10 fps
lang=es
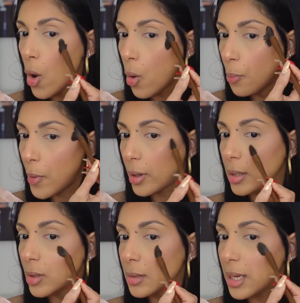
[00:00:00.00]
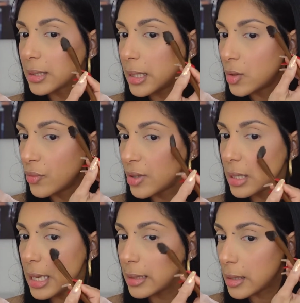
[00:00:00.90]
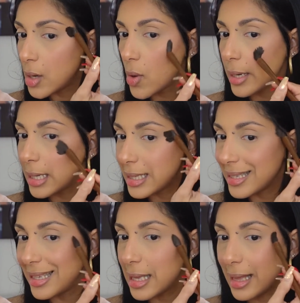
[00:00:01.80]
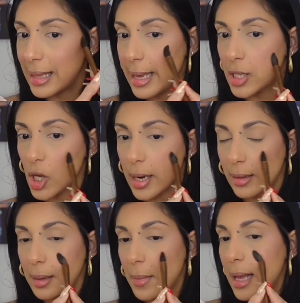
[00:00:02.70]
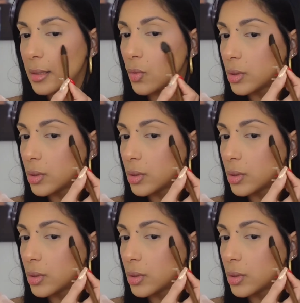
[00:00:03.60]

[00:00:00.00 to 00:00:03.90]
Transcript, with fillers: Un poquito es más que suficiente, no hay necesidad de echar de más.